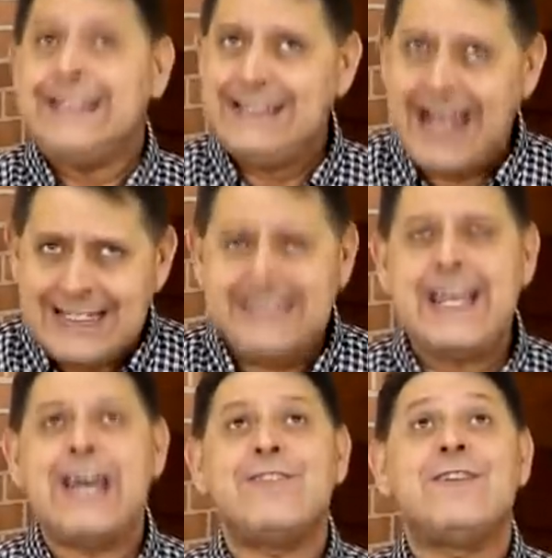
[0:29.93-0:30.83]
das
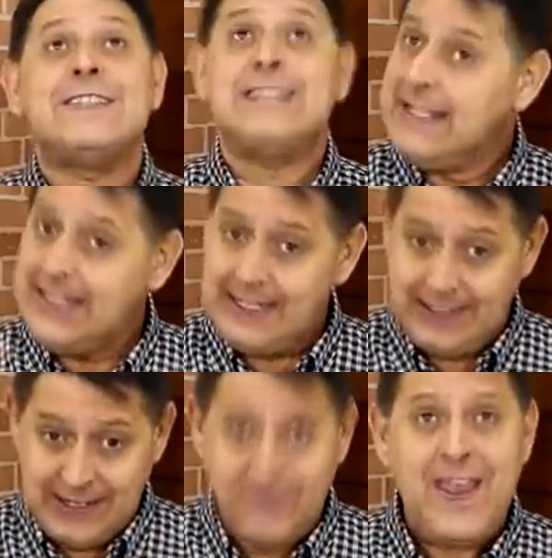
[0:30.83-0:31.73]
ervas, de
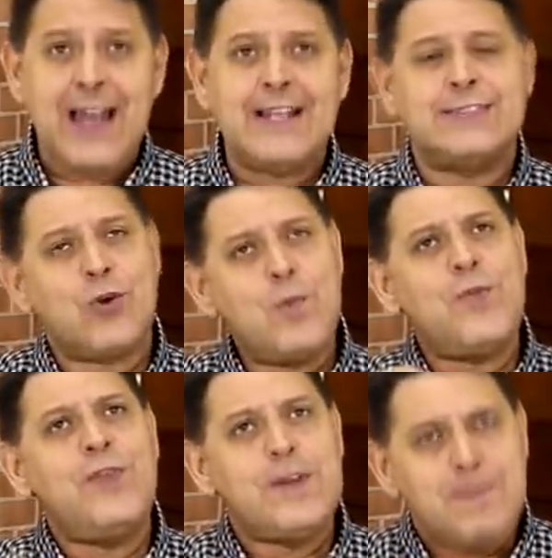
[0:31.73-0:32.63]
velas, como
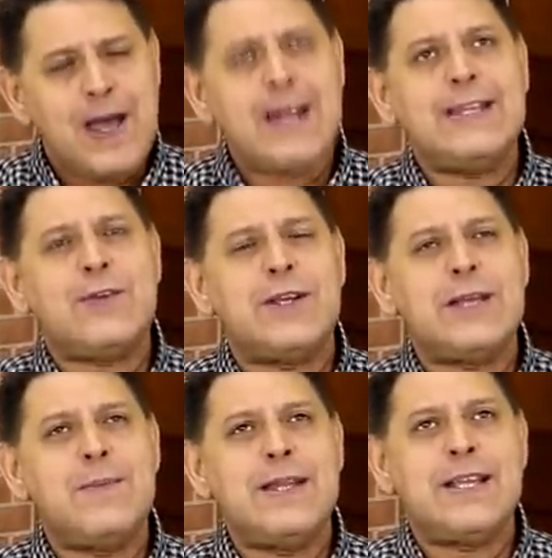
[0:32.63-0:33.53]
firmar
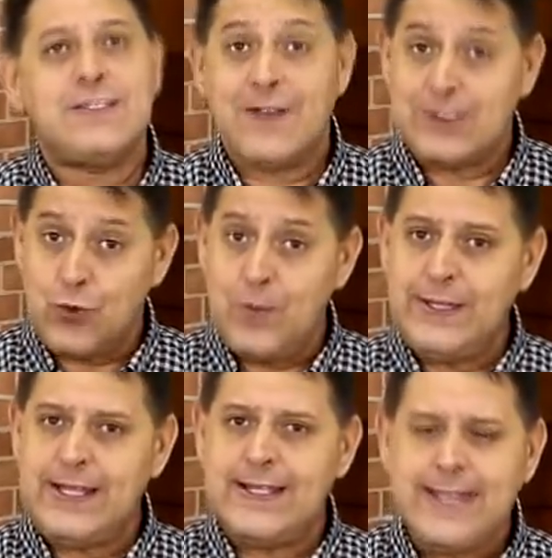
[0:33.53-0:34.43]
adequadamente as velas, como
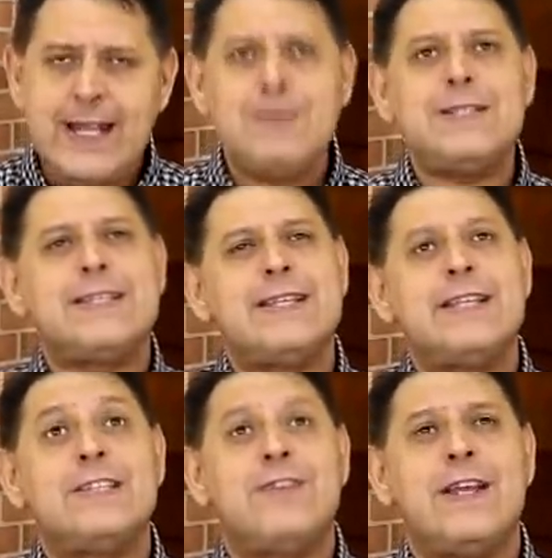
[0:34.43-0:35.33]
entender a mensagem
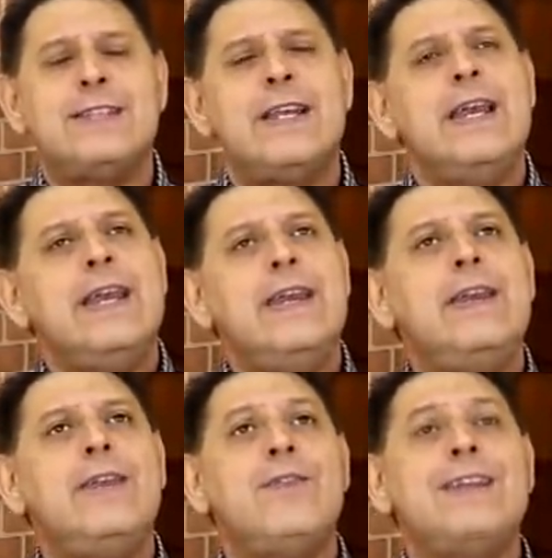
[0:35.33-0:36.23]
das velas
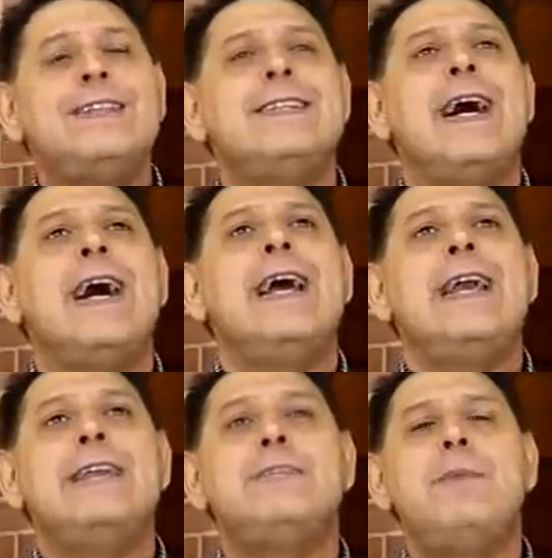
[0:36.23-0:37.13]
e que vai te
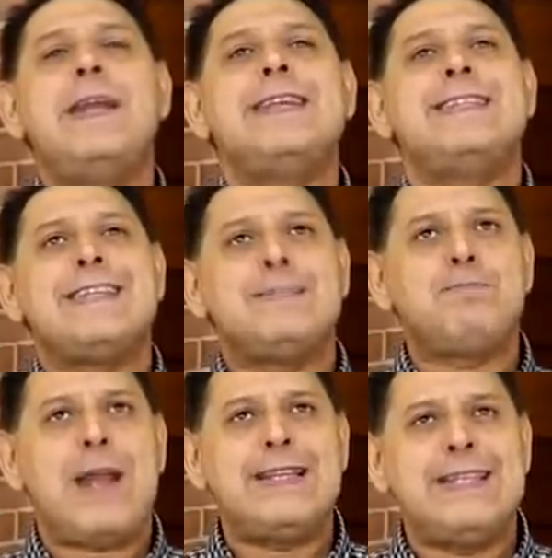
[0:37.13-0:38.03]
dar experiências
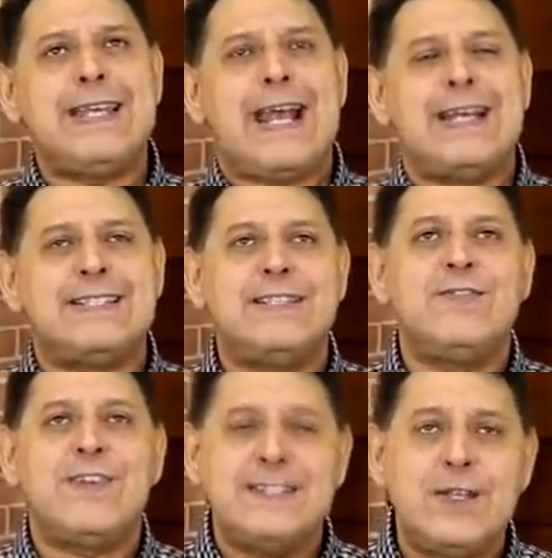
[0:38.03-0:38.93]
práticas de
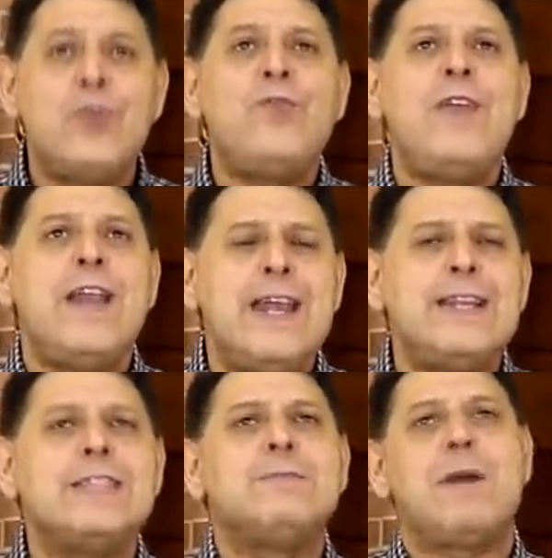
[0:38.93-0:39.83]
fazer
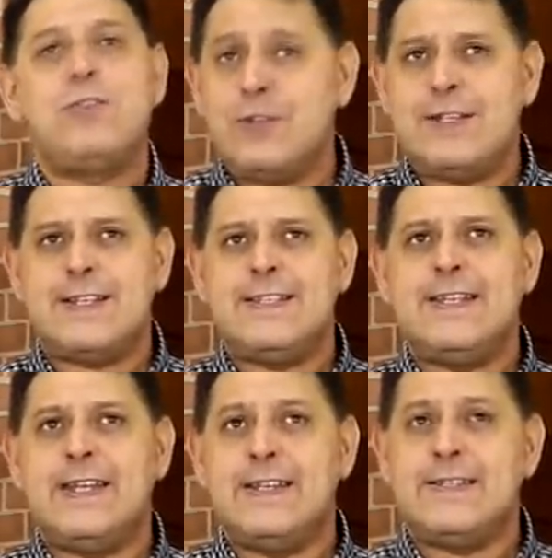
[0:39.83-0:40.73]
oferendas para os orixás
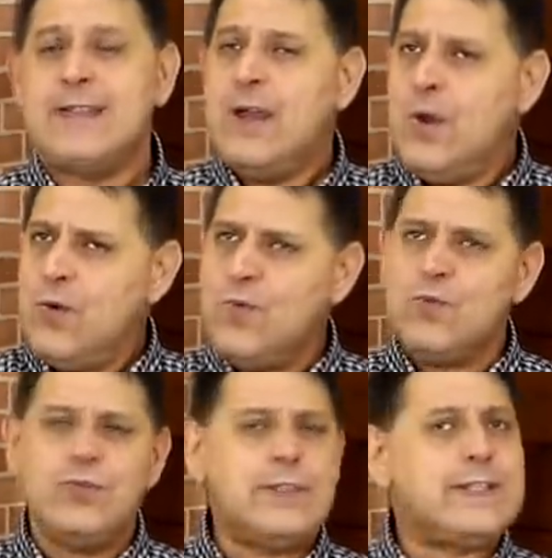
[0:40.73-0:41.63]
e guias. Um
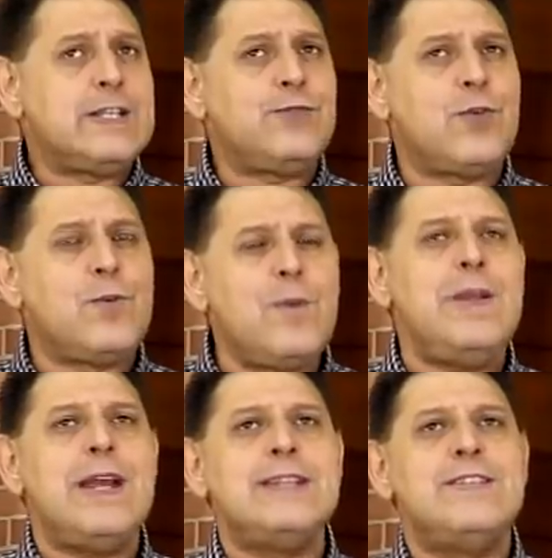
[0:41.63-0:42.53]
curso que transformou
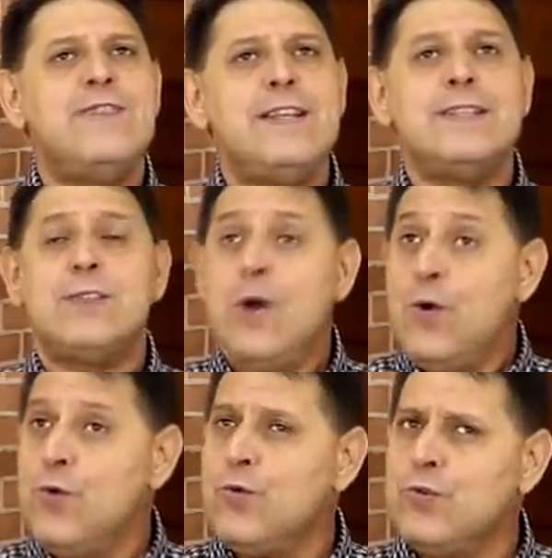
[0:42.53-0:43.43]
milhares de vidas,
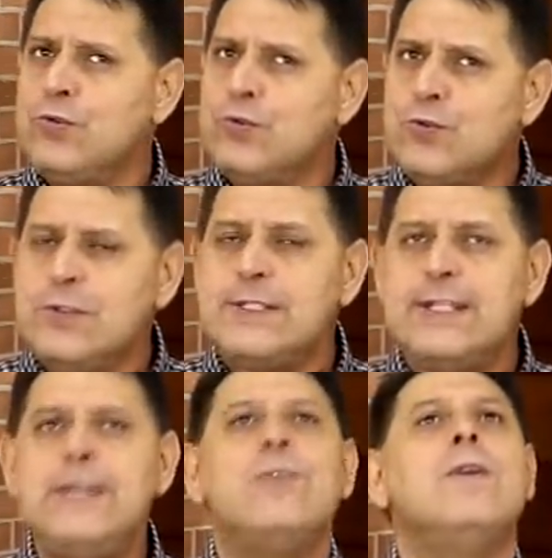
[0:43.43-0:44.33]
um curso
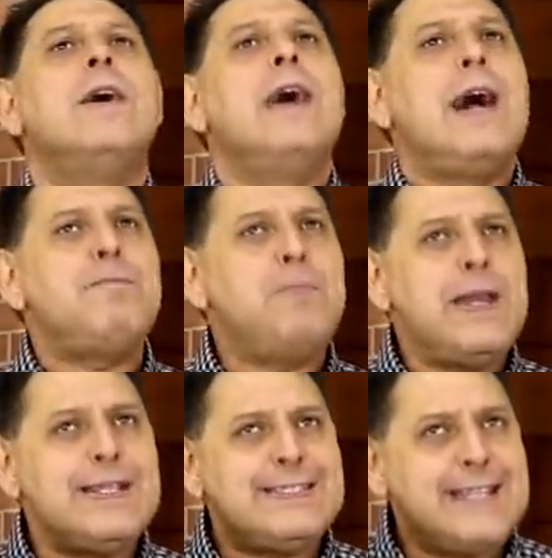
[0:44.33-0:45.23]
curtinho,
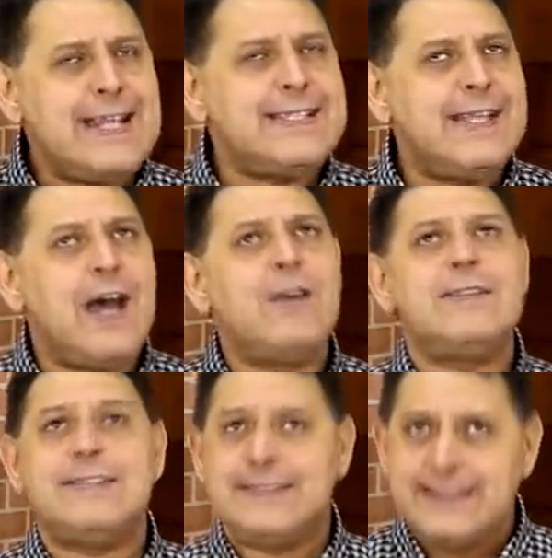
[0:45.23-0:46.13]
apenas 13
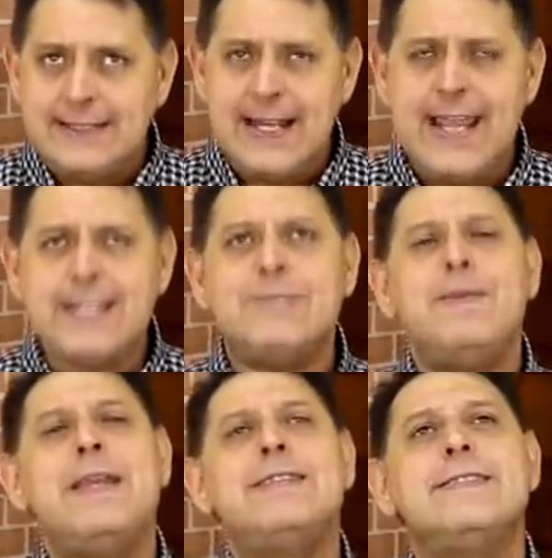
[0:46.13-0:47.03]
aulas, 3
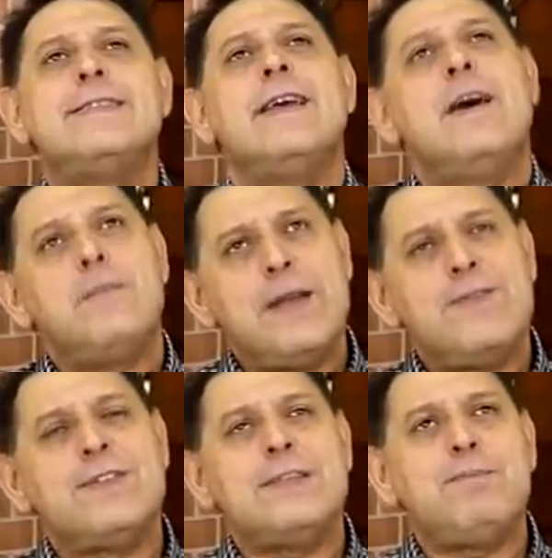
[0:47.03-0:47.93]
meses para
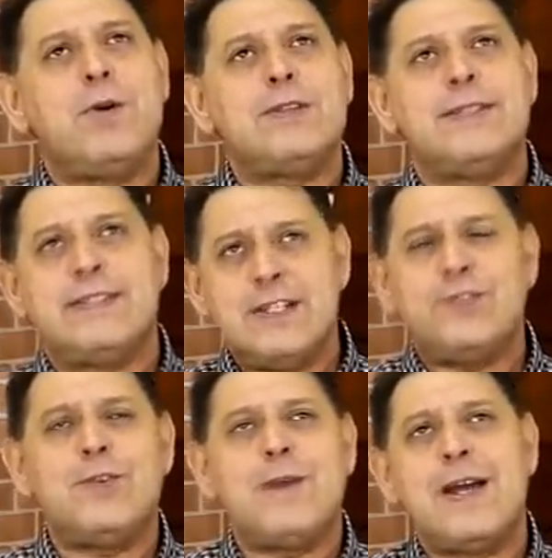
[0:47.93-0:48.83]
que você possa
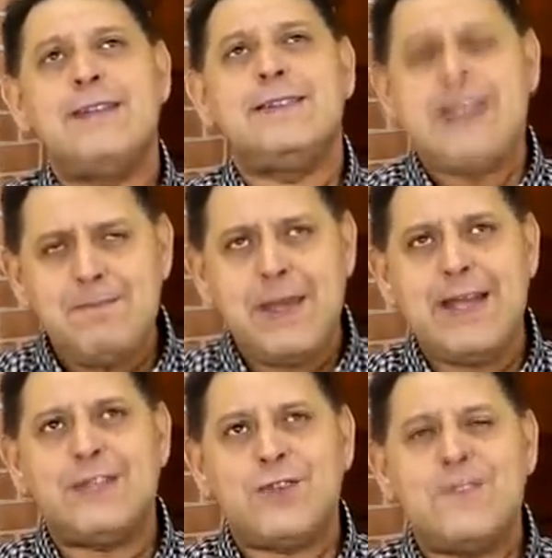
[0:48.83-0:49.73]
transformar
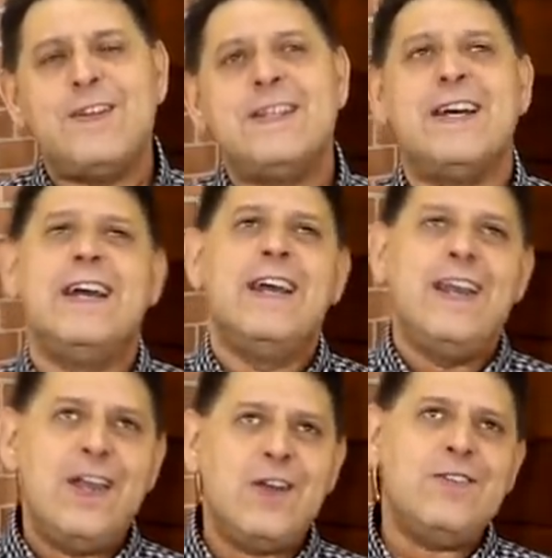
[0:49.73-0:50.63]
também a sua vida.
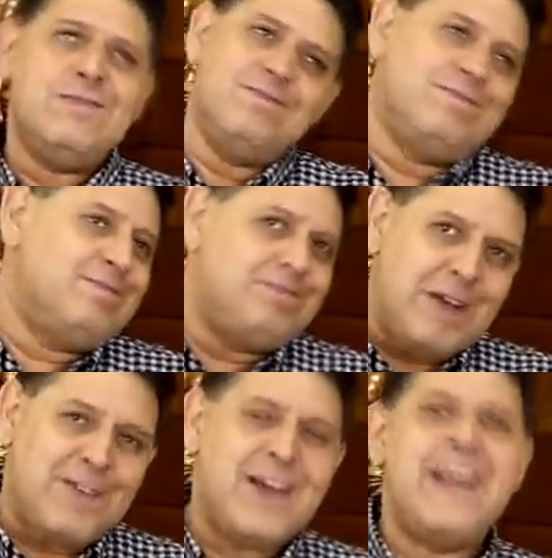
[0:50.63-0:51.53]
Eu,
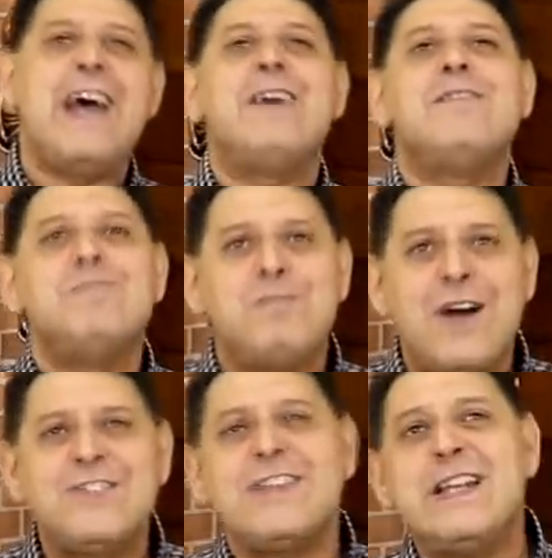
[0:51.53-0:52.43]
para variar,
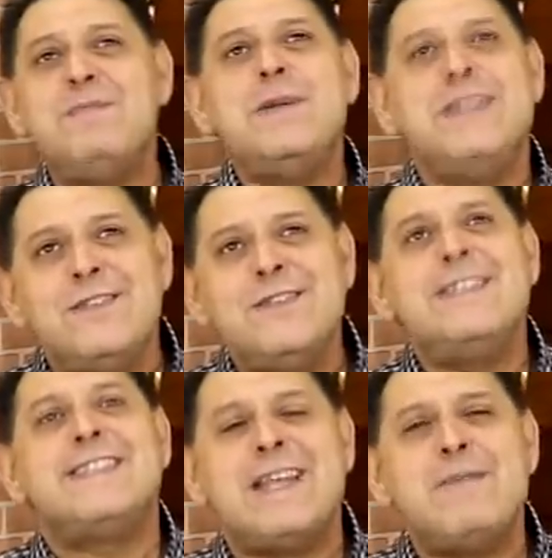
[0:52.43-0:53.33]
faço aquele pedido
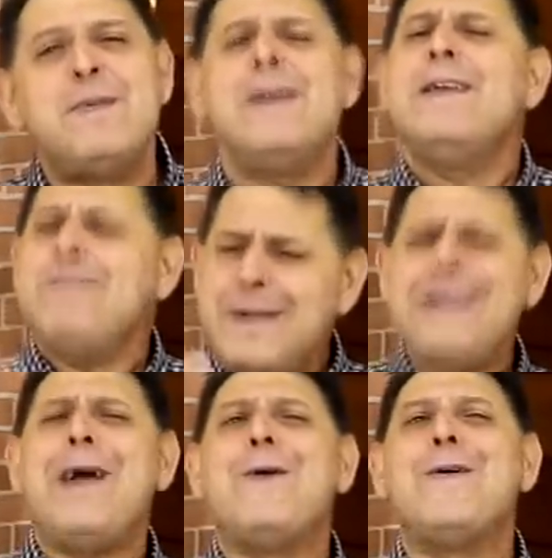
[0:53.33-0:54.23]
de sempre. Me
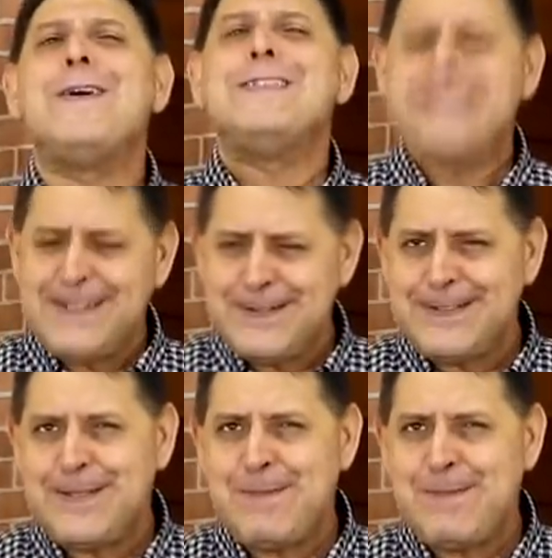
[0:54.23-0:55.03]
dê a honra de ser o seu